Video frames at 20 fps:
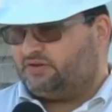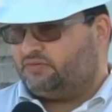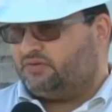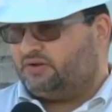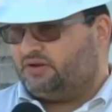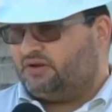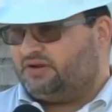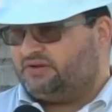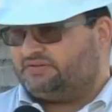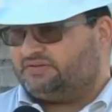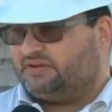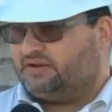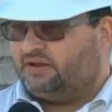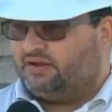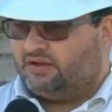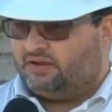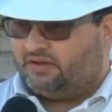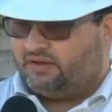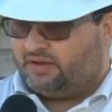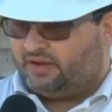de segurança,
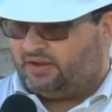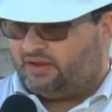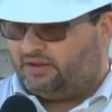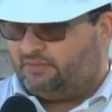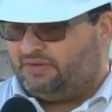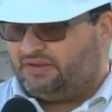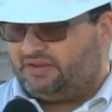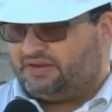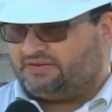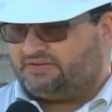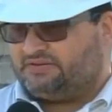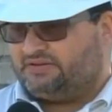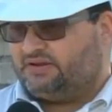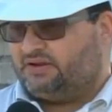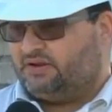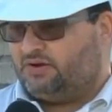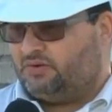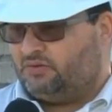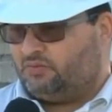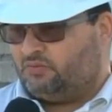é,
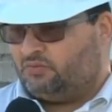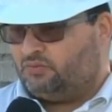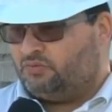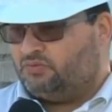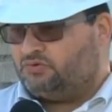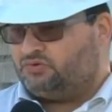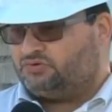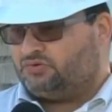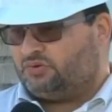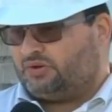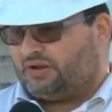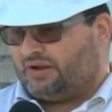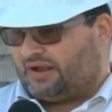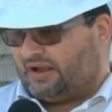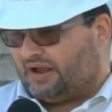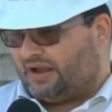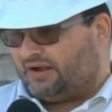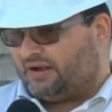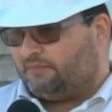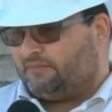limitação, uso,
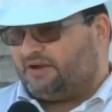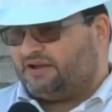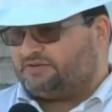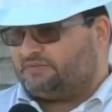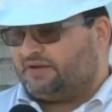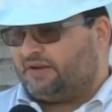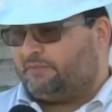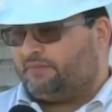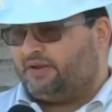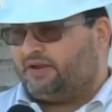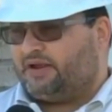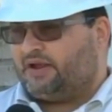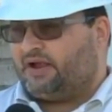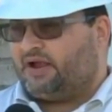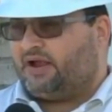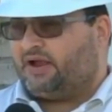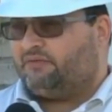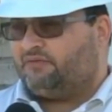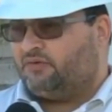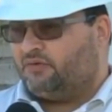carga máxima é
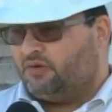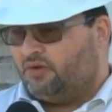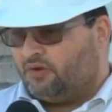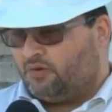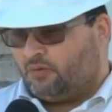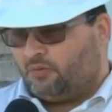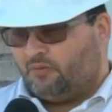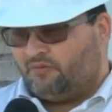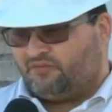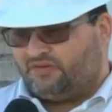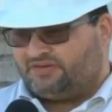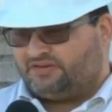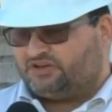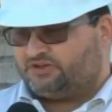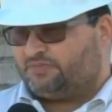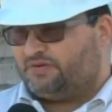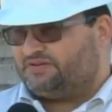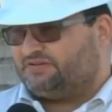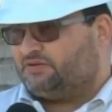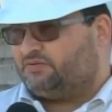aplicável, como fazer a
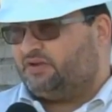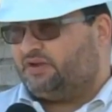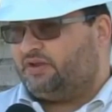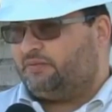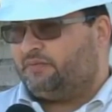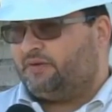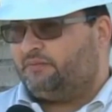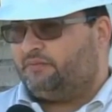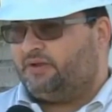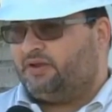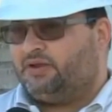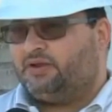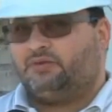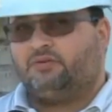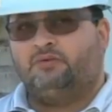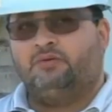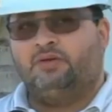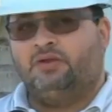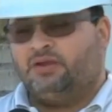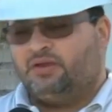inspeção do
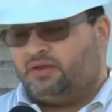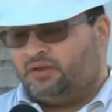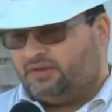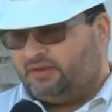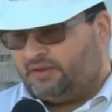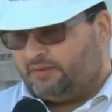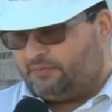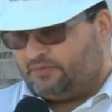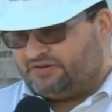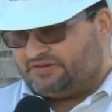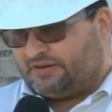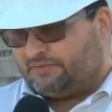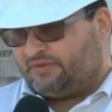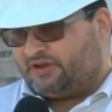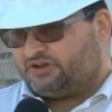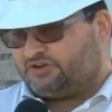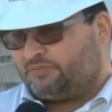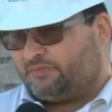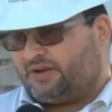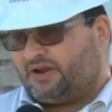equipamento e depois saber
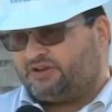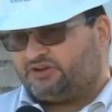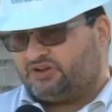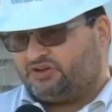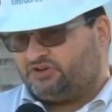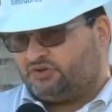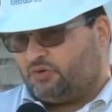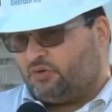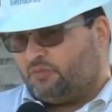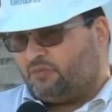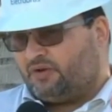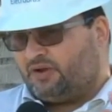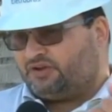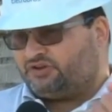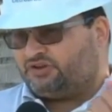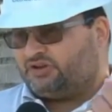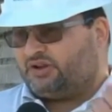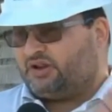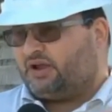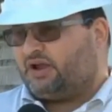as práticas de como
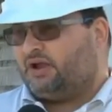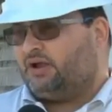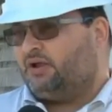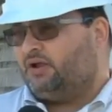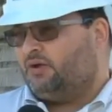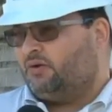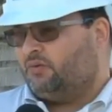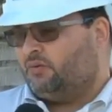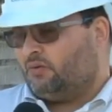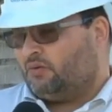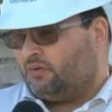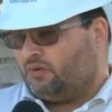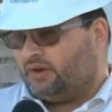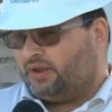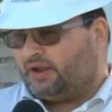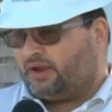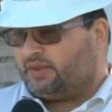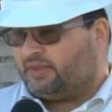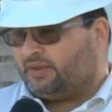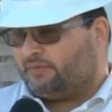retirar o
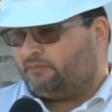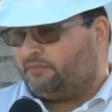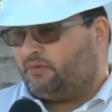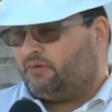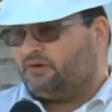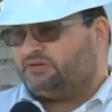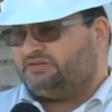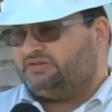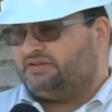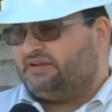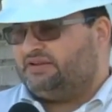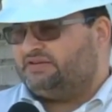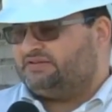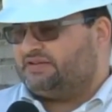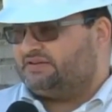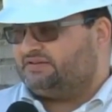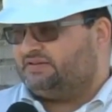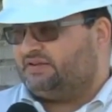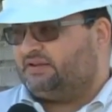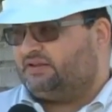colega na hipótese dele
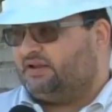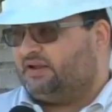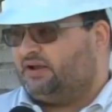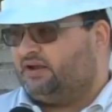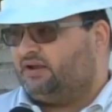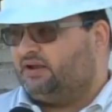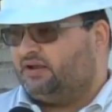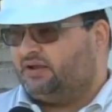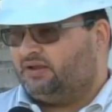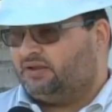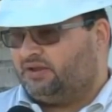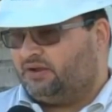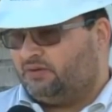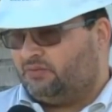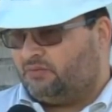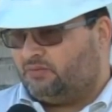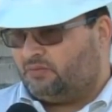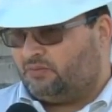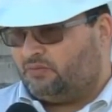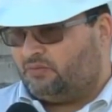se acidentar.
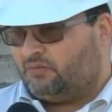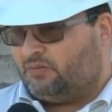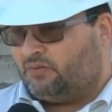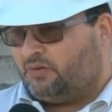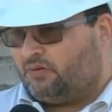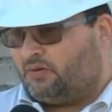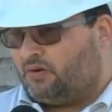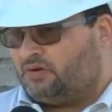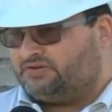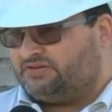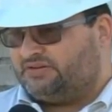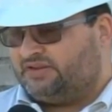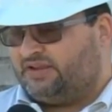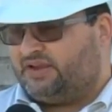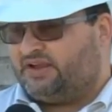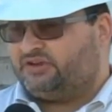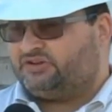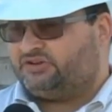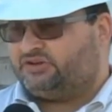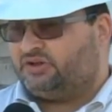Então, o
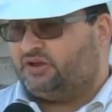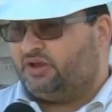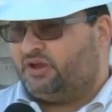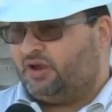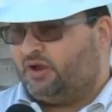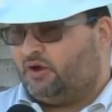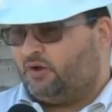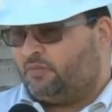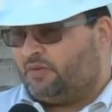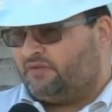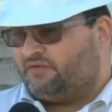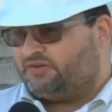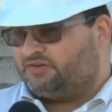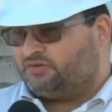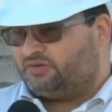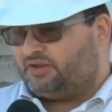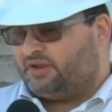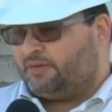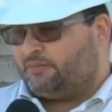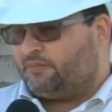acidente, algumas vezes o
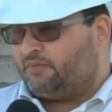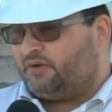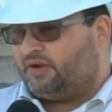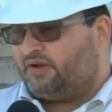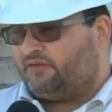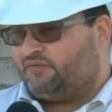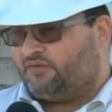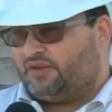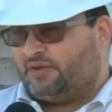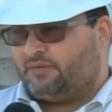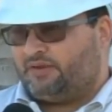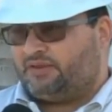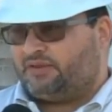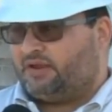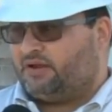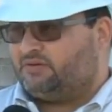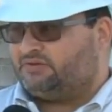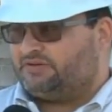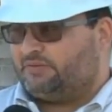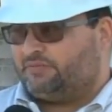tempo é
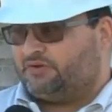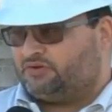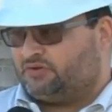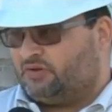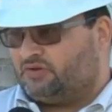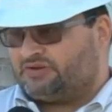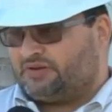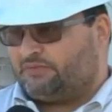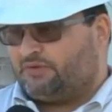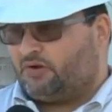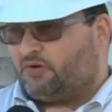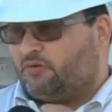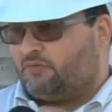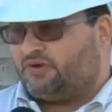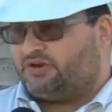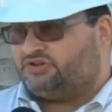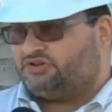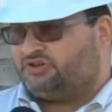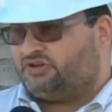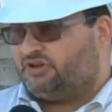fundamental. Se a pessoa não saber como
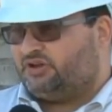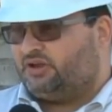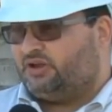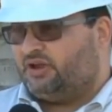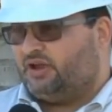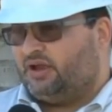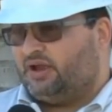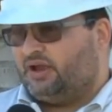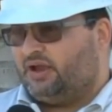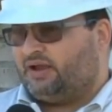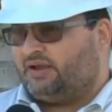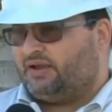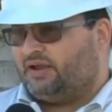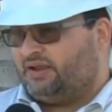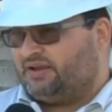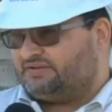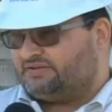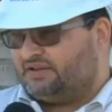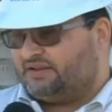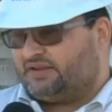agir,
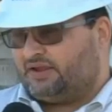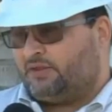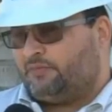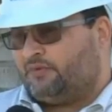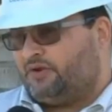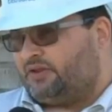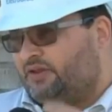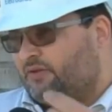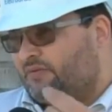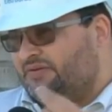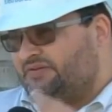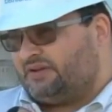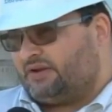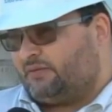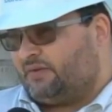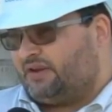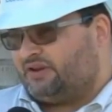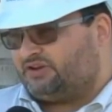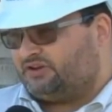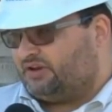aquele acidentado pode ter umas
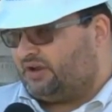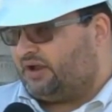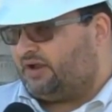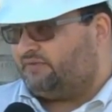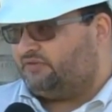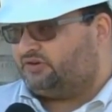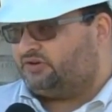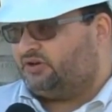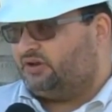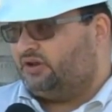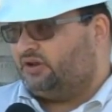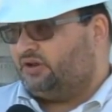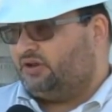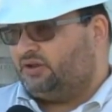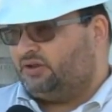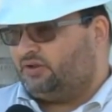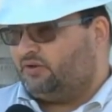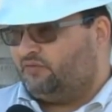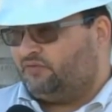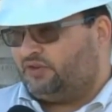sequelas graves.
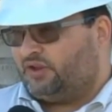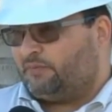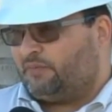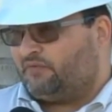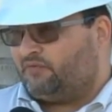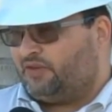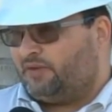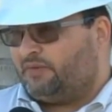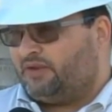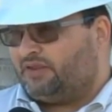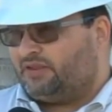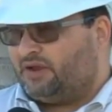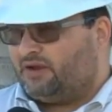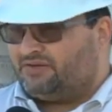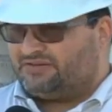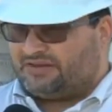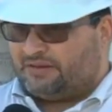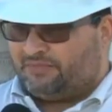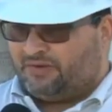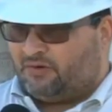Então, o tempo é
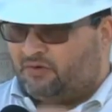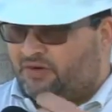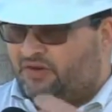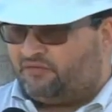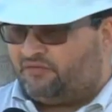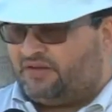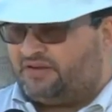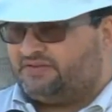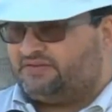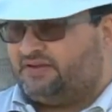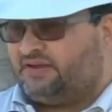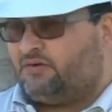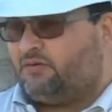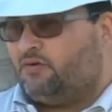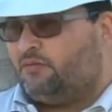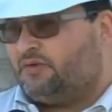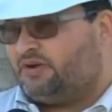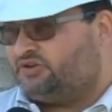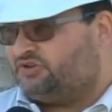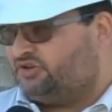fundamental e saber o que fazer,
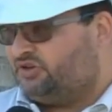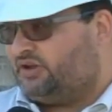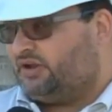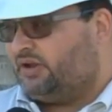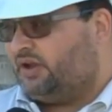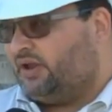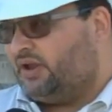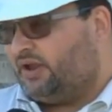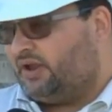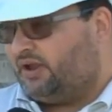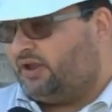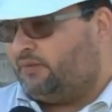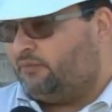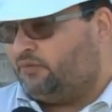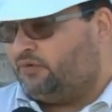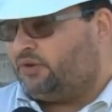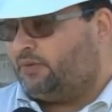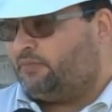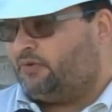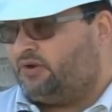como agir é
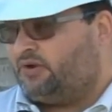muito